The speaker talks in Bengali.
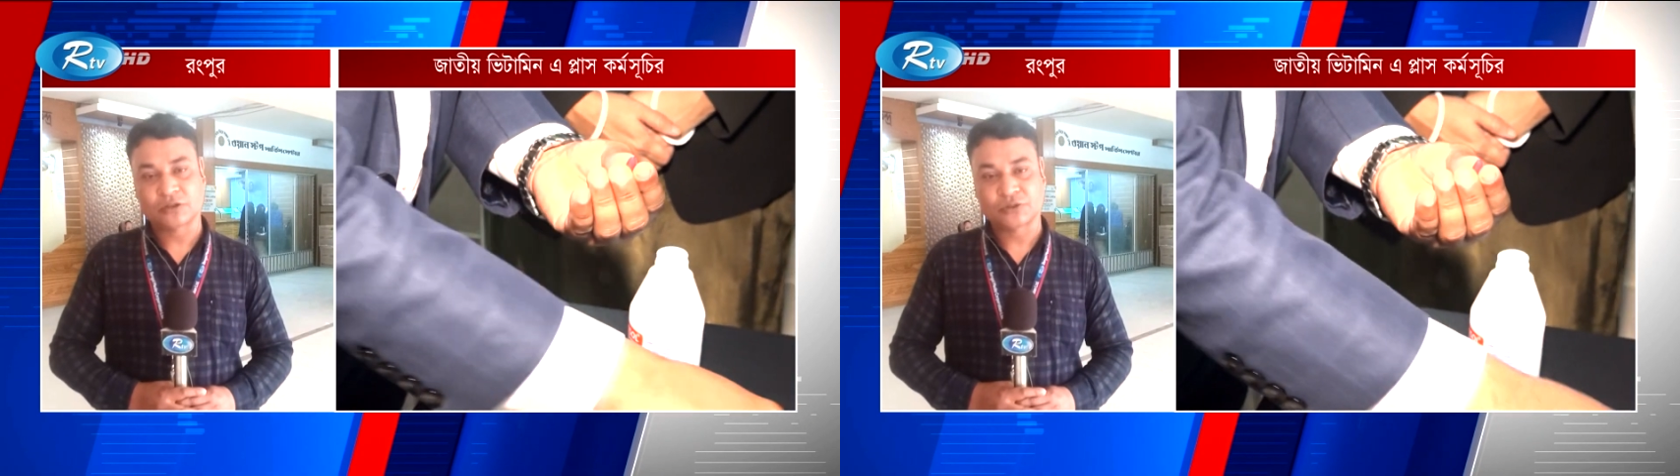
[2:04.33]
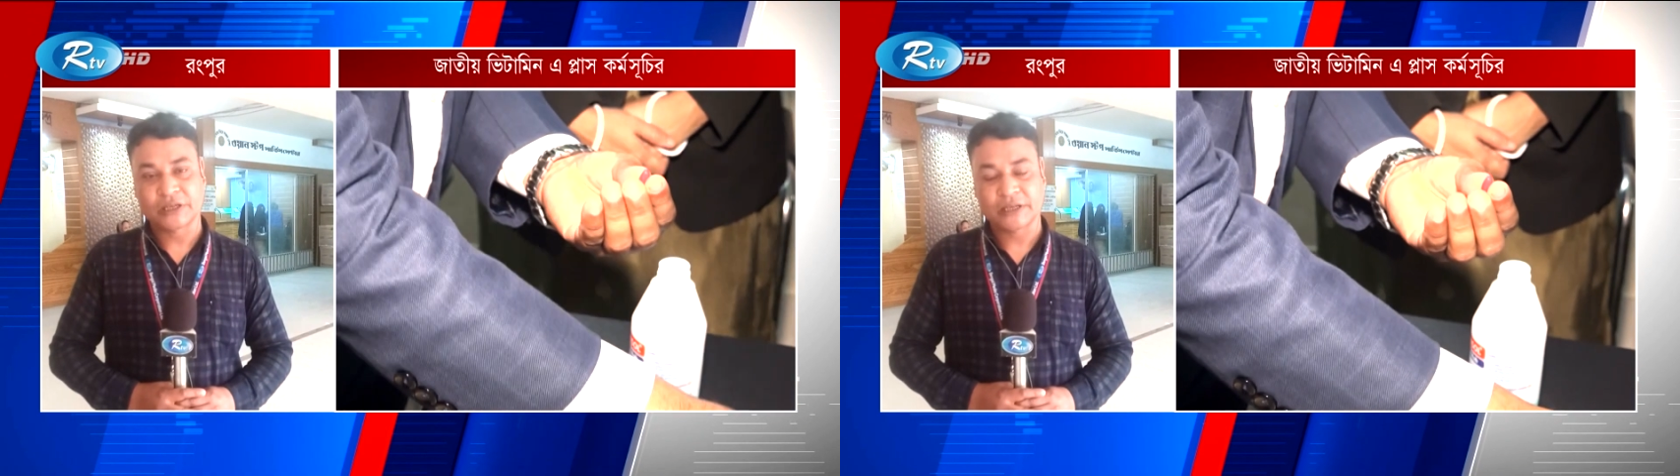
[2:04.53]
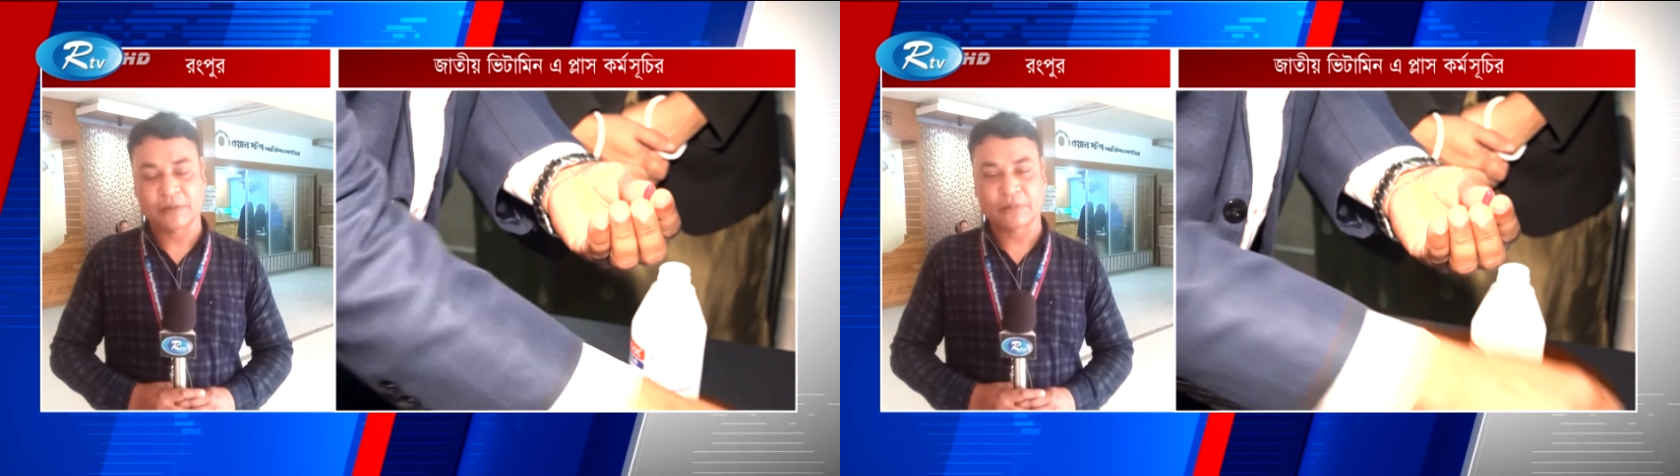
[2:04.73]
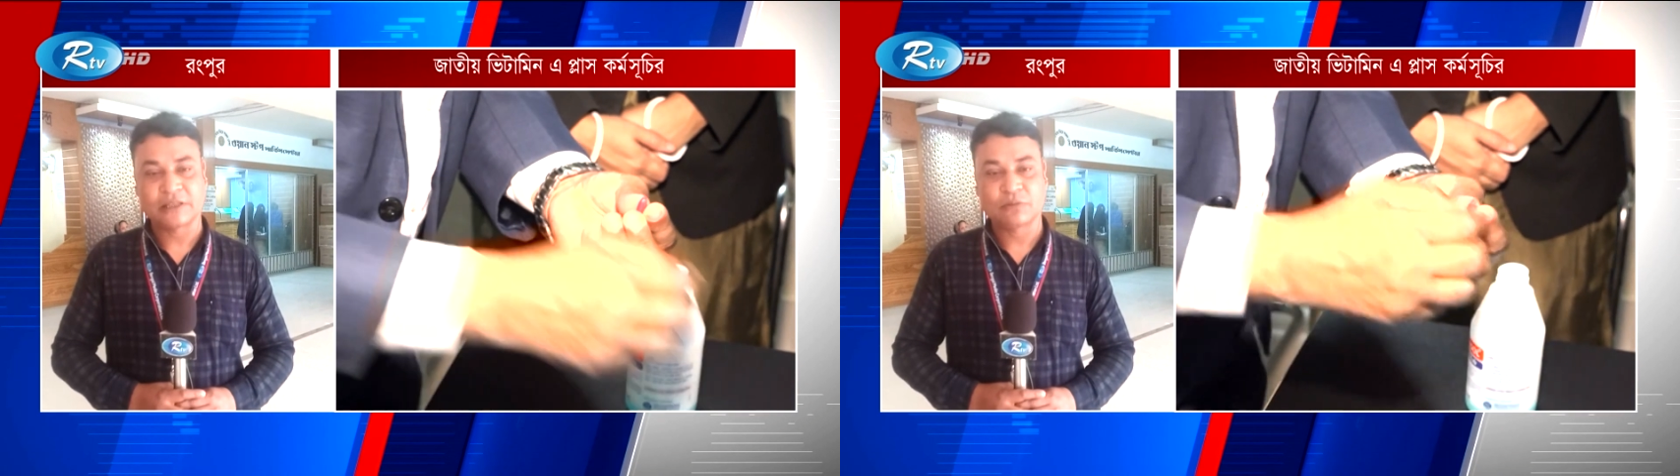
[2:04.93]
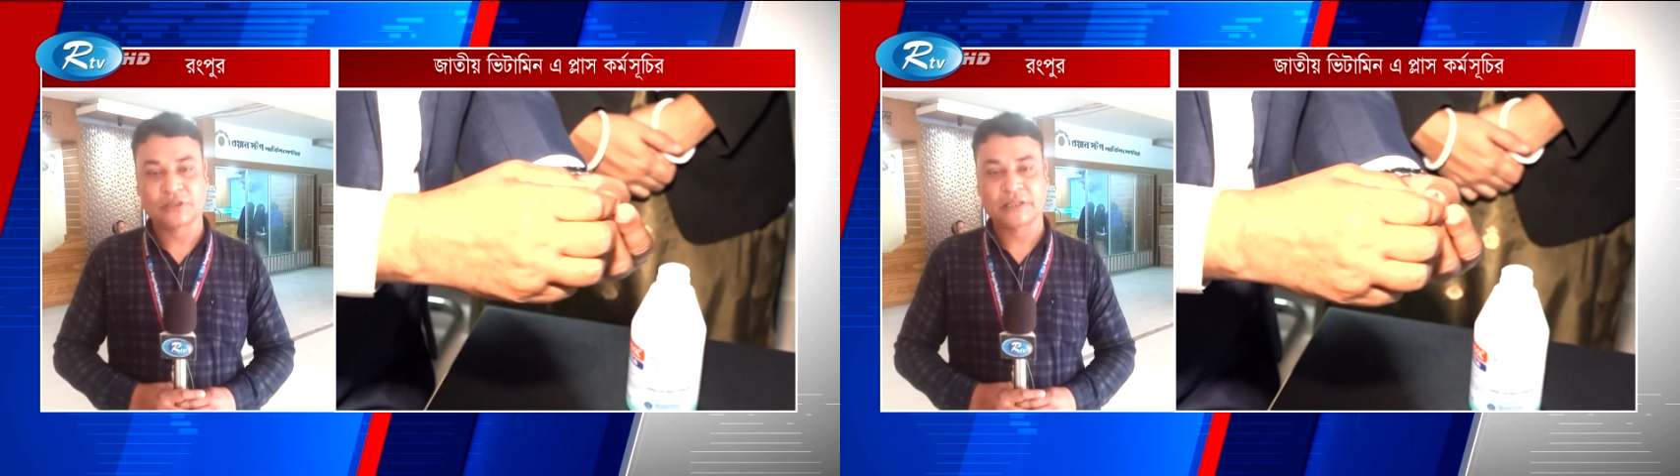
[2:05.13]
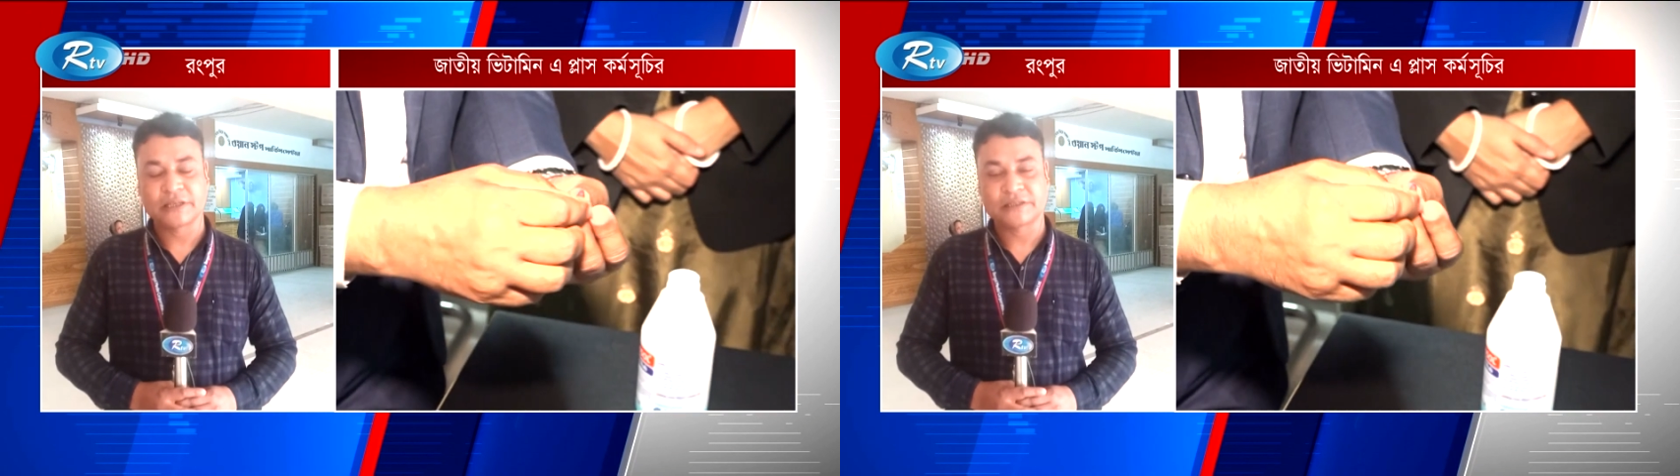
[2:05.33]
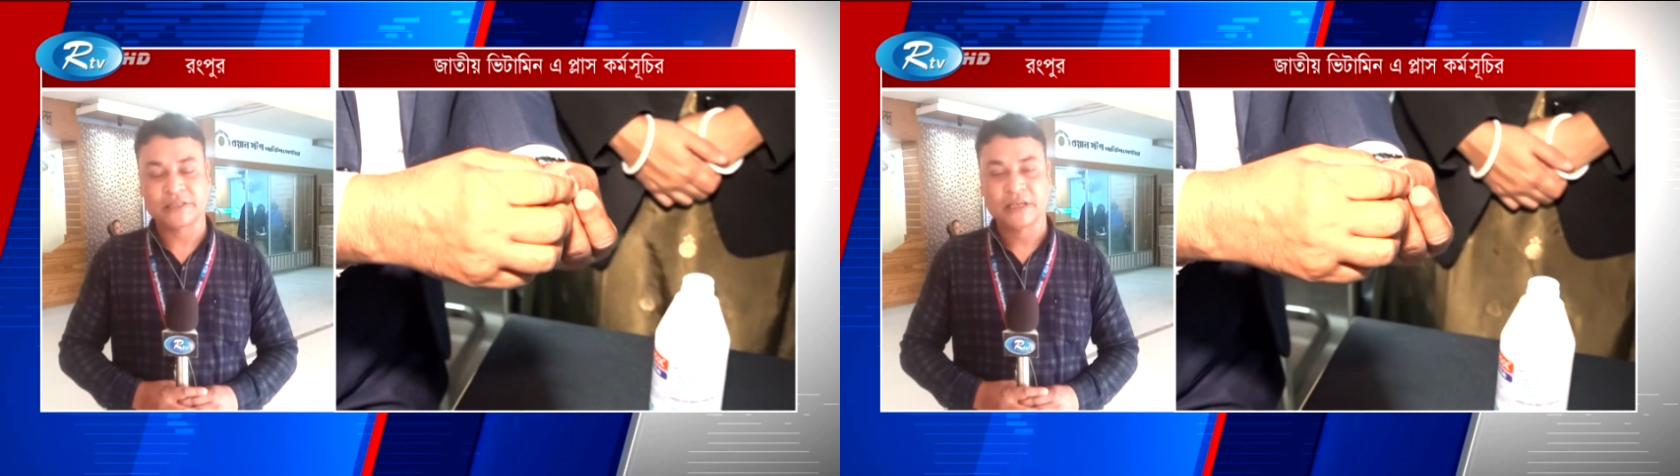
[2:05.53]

অংশ থেকে আমরা ইতিমধ্যে দেখেছি